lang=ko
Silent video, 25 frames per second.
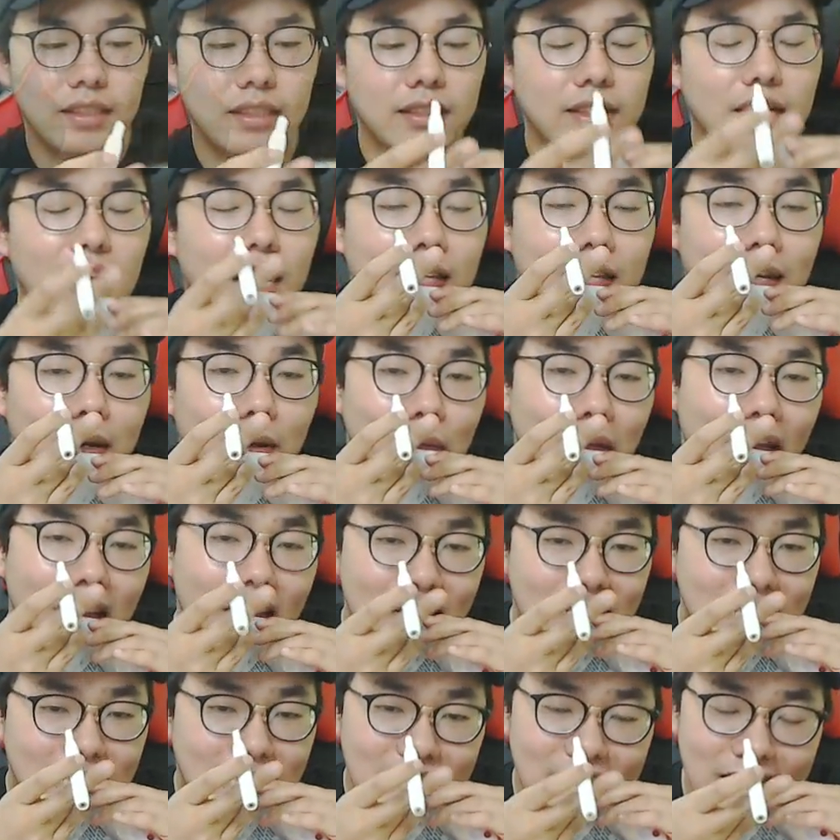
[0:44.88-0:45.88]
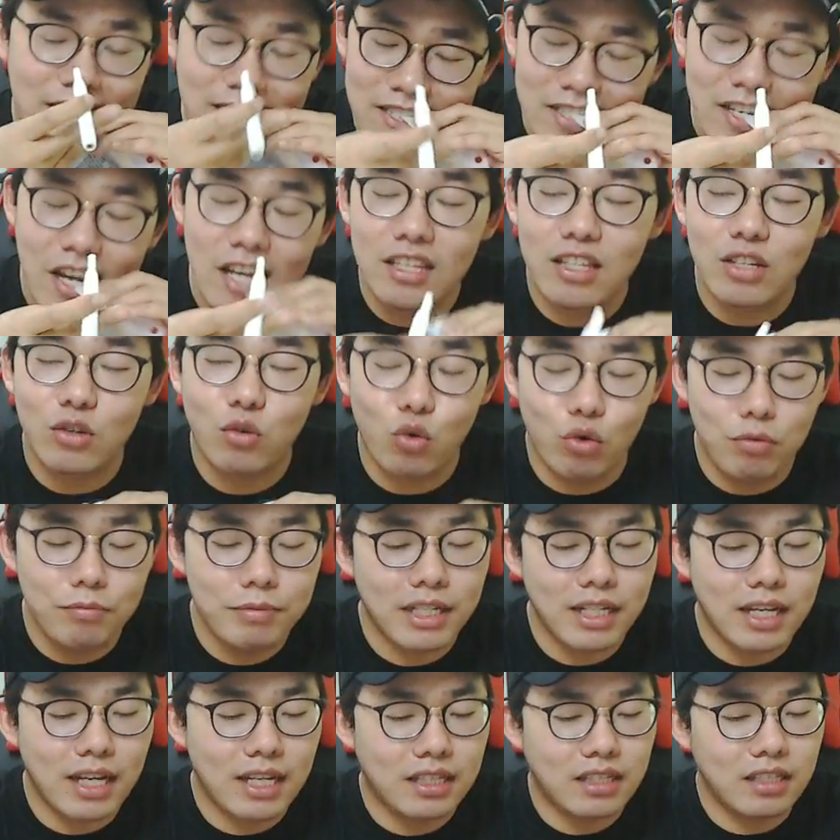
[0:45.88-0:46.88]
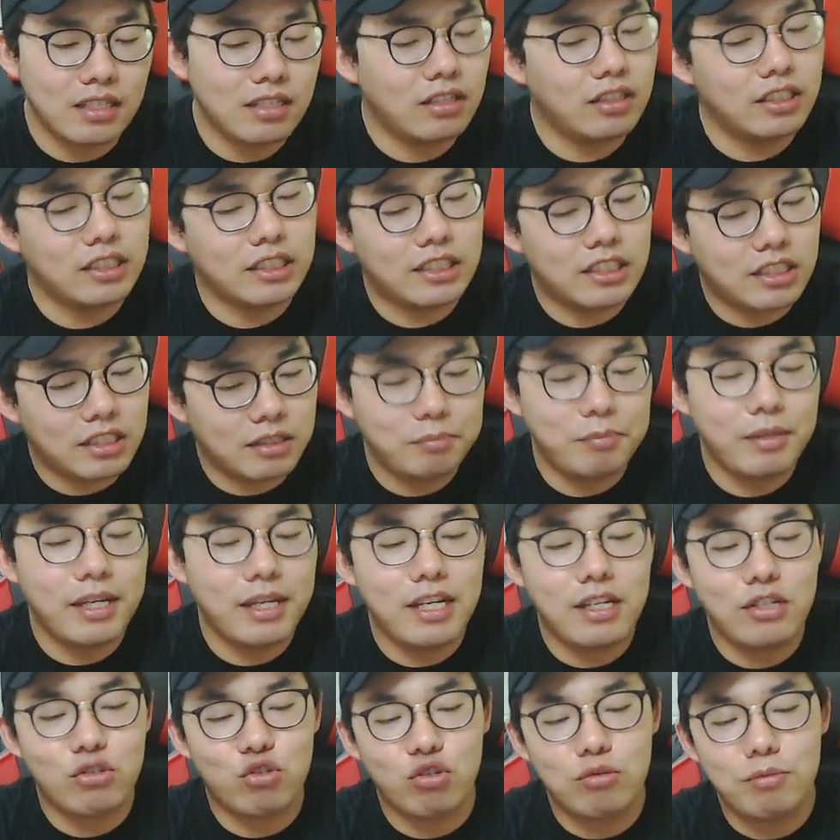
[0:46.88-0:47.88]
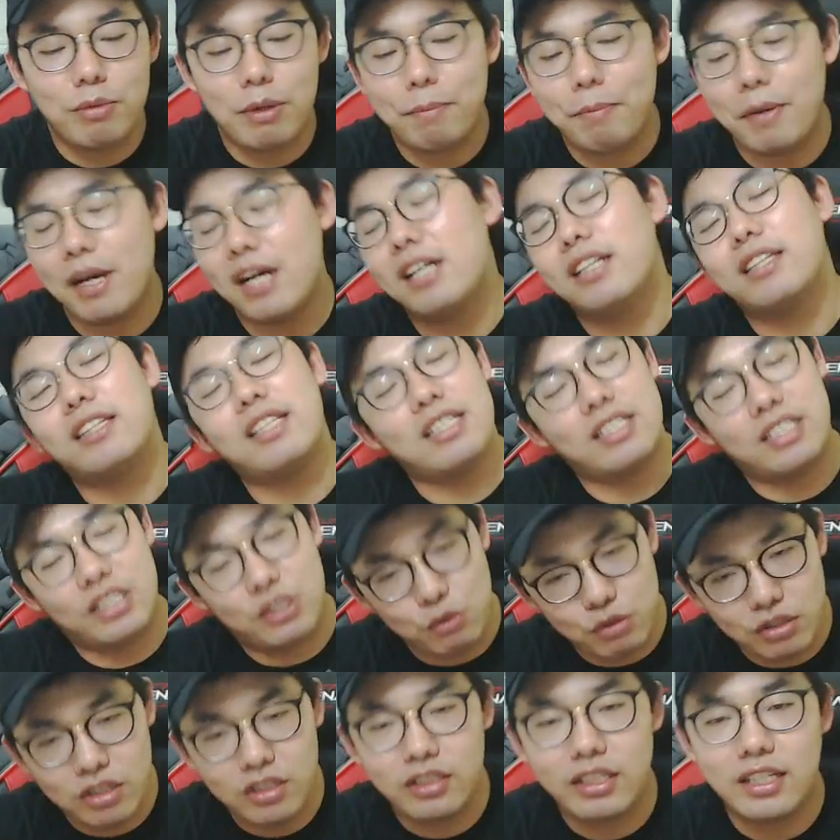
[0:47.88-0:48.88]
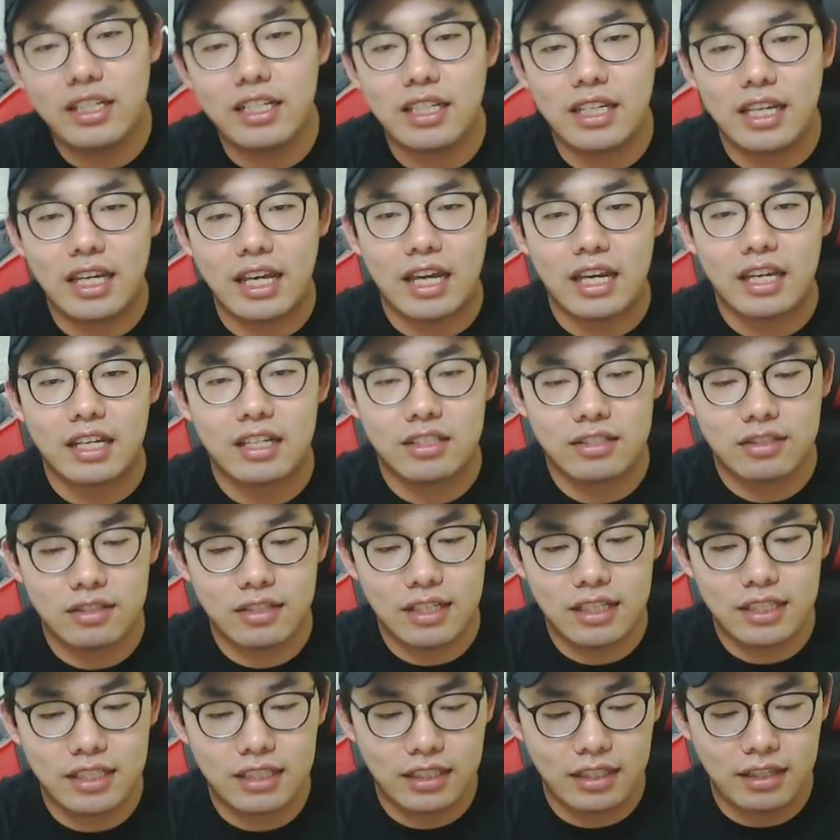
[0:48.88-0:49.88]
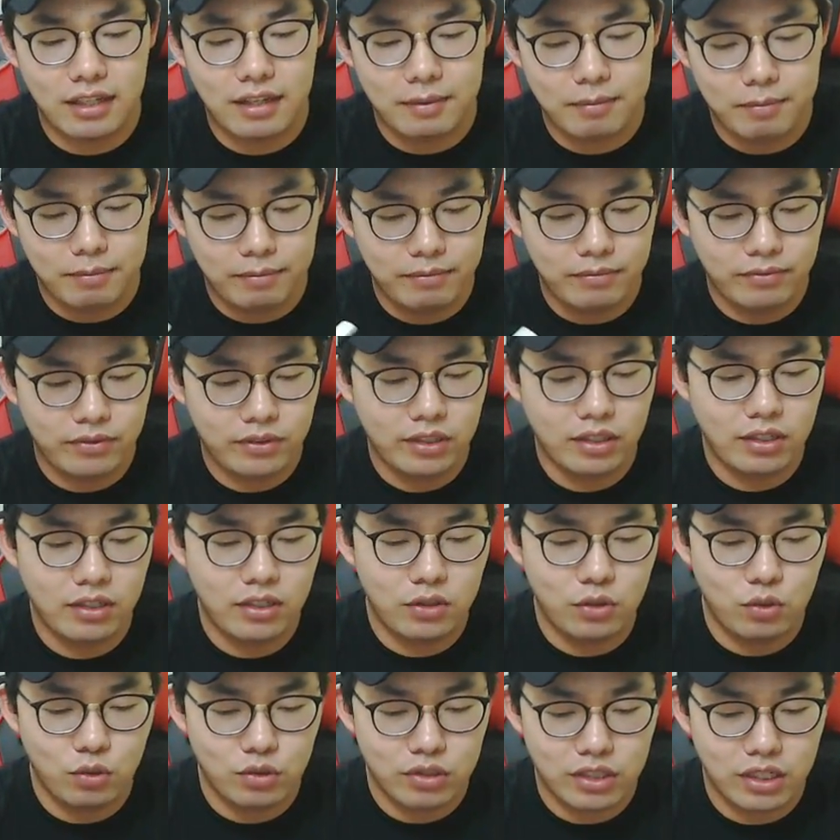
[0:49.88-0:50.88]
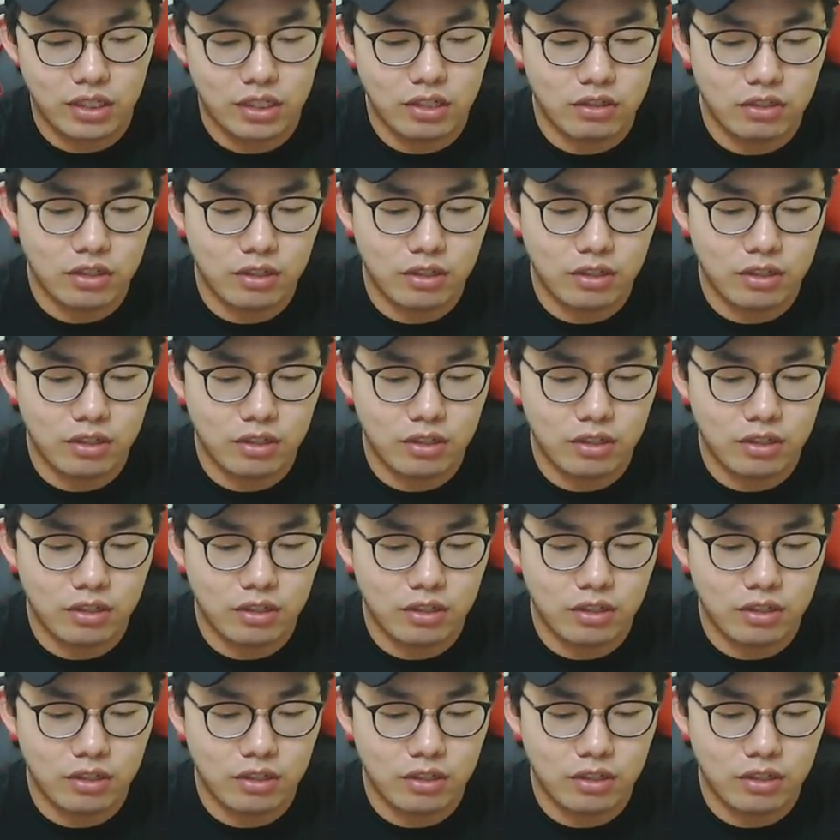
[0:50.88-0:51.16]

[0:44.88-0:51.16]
다들 오늘 저한테 고민 같은 거 있으면 술 먹방 할때 시원하게 저한테 털어놓으세요.